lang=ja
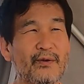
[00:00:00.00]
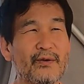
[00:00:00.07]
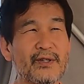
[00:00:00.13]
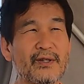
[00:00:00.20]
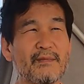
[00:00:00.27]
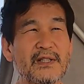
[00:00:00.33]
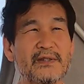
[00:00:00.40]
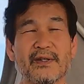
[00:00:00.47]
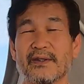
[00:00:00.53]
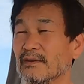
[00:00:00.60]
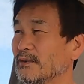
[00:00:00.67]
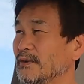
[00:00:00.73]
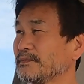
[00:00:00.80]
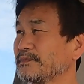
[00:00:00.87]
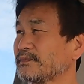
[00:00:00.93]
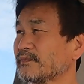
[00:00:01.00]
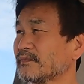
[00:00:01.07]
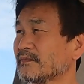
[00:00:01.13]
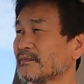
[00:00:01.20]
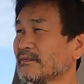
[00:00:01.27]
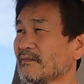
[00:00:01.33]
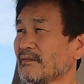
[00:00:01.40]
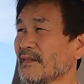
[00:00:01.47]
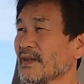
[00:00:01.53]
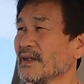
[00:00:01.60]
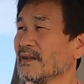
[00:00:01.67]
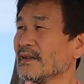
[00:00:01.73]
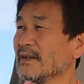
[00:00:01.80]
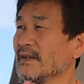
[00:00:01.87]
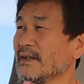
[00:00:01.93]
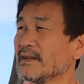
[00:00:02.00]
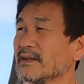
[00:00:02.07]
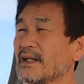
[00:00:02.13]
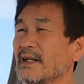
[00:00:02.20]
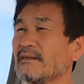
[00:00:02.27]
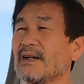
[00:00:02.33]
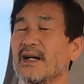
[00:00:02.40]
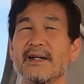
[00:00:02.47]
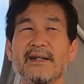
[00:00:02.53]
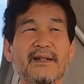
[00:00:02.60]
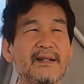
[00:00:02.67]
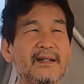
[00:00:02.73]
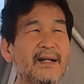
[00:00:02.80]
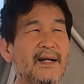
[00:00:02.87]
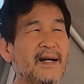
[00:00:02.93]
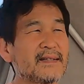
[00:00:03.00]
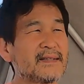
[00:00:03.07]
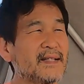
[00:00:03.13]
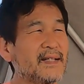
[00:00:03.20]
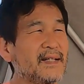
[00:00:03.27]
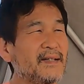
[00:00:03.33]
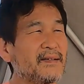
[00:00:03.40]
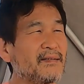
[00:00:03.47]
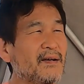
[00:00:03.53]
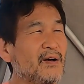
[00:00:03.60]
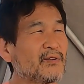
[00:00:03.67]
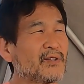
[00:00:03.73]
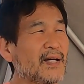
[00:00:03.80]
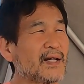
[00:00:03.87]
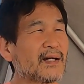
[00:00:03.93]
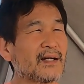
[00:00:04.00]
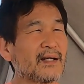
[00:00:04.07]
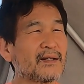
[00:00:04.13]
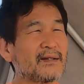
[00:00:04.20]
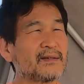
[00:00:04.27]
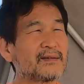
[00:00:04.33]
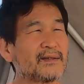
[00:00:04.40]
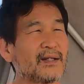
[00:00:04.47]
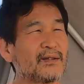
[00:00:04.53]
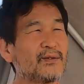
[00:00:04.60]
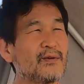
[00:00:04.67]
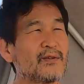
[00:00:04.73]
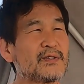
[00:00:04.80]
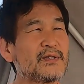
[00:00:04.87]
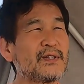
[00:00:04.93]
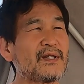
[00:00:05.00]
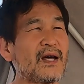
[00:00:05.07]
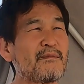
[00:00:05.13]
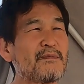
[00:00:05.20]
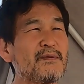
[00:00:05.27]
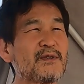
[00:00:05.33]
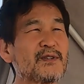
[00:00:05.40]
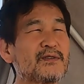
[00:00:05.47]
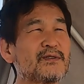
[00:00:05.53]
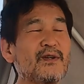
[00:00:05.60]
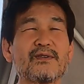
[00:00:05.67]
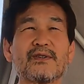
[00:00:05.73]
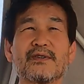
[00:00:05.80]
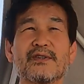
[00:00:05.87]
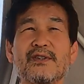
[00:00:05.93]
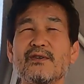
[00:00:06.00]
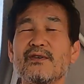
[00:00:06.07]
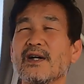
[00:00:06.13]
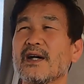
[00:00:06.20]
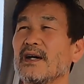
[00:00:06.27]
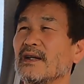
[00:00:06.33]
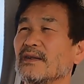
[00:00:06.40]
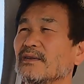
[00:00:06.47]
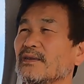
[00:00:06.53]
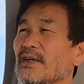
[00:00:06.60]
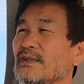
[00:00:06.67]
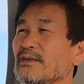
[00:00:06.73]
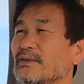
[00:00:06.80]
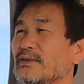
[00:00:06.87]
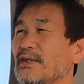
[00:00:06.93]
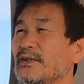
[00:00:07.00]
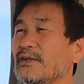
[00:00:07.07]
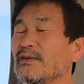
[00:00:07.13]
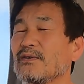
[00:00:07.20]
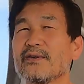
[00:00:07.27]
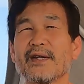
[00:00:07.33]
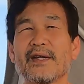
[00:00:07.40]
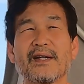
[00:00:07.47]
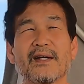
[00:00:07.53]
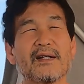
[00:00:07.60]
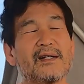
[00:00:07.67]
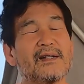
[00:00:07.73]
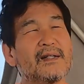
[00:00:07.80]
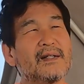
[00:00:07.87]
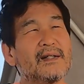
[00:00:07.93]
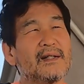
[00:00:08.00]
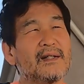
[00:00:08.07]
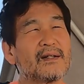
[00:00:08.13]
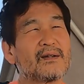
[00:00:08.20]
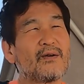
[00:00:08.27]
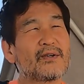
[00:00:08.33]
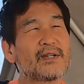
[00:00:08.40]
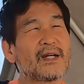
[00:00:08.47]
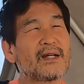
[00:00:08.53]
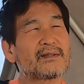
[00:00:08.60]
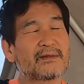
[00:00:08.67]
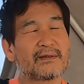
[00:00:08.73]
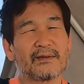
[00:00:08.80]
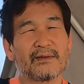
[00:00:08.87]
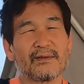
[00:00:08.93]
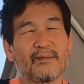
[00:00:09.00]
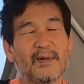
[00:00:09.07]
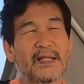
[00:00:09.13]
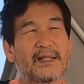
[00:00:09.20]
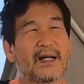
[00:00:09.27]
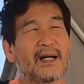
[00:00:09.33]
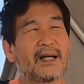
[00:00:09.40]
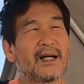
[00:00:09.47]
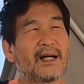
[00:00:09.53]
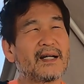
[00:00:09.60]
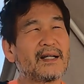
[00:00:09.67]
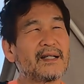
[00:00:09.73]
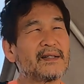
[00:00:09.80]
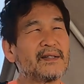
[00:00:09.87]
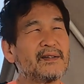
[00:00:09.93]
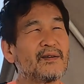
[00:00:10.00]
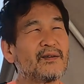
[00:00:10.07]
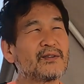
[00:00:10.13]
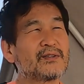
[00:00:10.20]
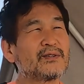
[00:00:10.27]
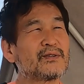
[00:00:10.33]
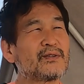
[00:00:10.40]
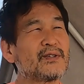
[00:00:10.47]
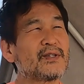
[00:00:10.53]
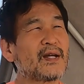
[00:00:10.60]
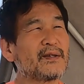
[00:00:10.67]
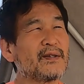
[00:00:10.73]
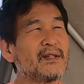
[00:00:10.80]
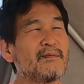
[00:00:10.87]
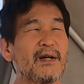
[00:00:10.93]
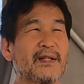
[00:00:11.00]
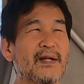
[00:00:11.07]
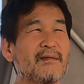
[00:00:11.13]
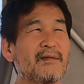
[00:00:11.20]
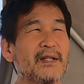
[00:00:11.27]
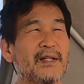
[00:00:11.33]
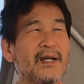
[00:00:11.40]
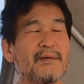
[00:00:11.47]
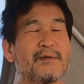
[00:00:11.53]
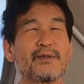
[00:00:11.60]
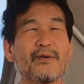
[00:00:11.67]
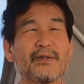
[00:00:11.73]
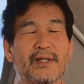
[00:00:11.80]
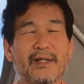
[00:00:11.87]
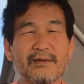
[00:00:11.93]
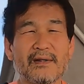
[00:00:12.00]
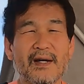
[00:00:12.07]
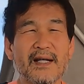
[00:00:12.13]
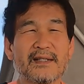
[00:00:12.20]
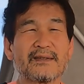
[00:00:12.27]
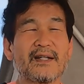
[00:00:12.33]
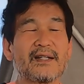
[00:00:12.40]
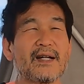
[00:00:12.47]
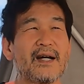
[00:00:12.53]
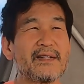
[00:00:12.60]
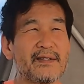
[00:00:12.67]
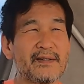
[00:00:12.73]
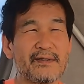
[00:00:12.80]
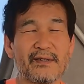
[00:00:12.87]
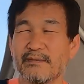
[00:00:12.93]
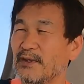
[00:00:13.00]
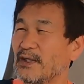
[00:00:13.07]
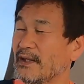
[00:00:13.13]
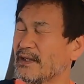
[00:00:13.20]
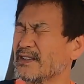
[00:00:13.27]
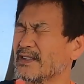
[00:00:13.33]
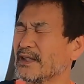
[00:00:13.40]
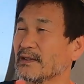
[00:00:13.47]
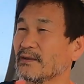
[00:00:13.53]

起きますけども、幸い風は穏やかなんですが、同時に波もすごく、昨日から継続的にこの辺高気圧の真ん中をずっといたんで、今だいぶ高気圧の外れに入ってきてるみたいですが、